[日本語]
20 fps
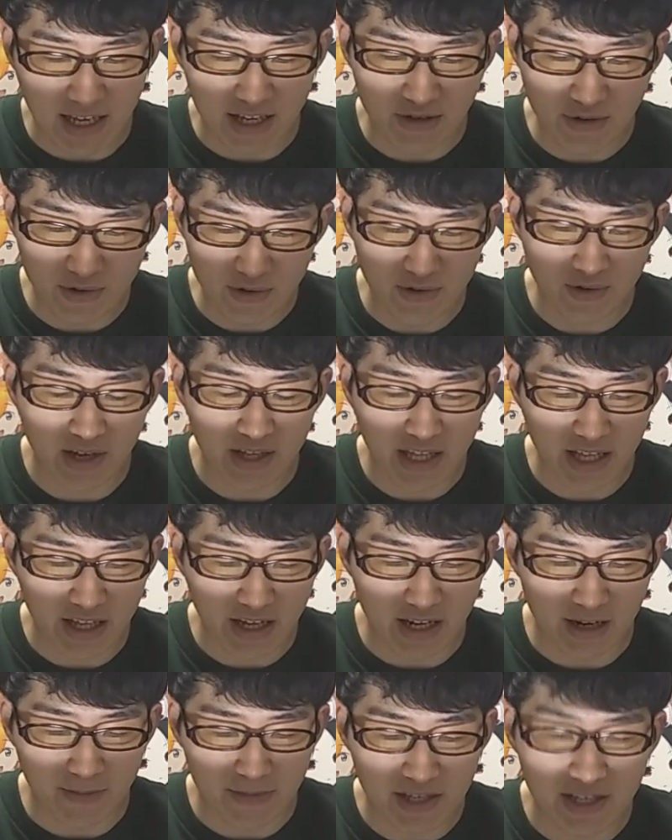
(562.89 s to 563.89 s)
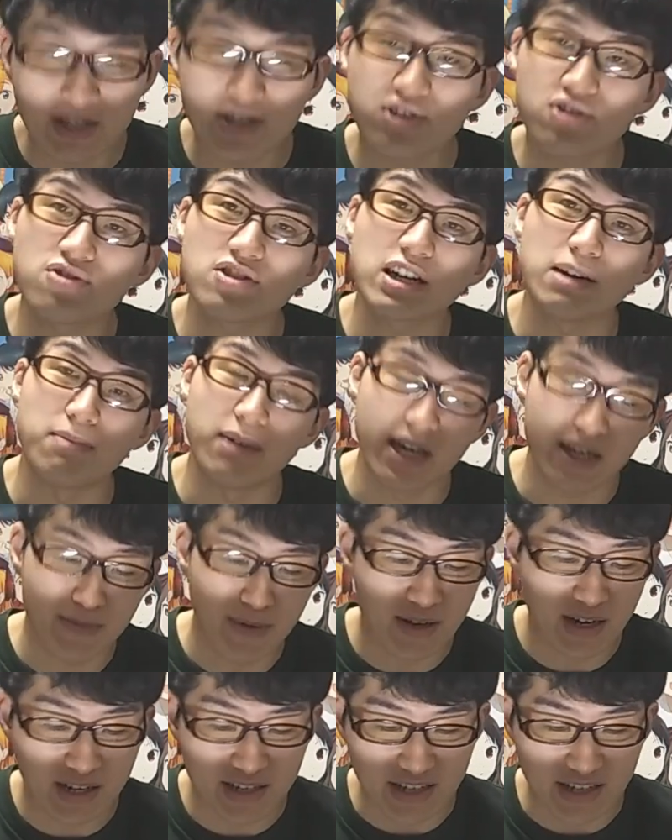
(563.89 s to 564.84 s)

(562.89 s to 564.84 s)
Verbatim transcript: 初動がね、だから1週間丸々あ